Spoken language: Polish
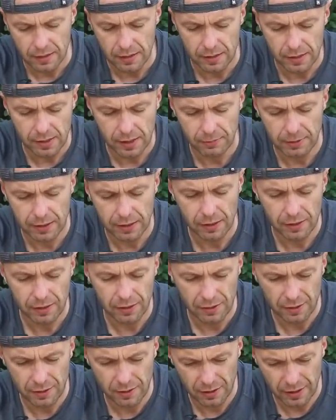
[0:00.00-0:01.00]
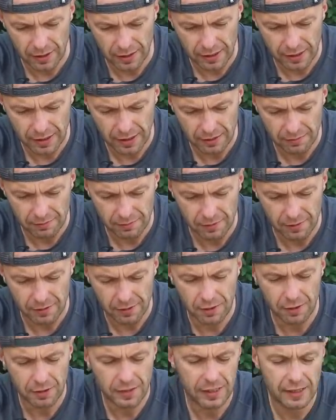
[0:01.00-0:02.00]
samego kontrolera
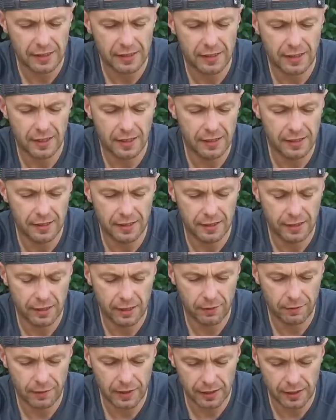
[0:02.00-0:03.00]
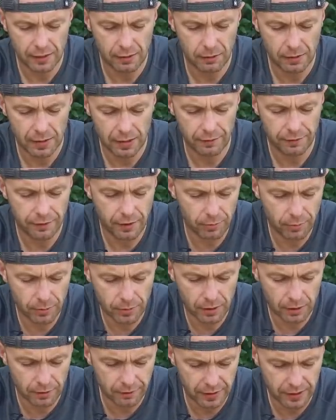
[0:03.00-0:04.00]
dokręcane i chowane tutaj w
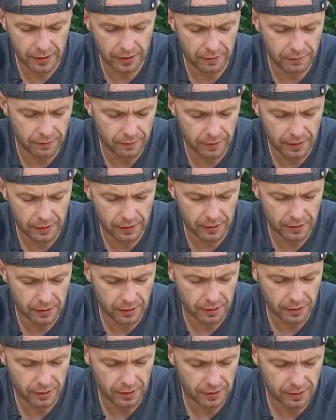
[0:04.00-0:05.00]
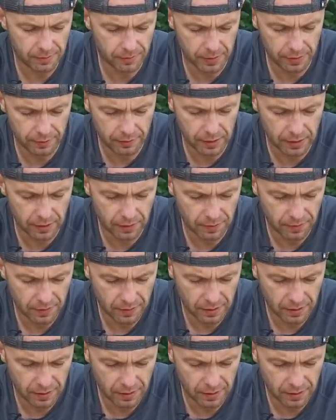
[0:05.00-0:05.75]
obudowie. Fantastyczna sprawa.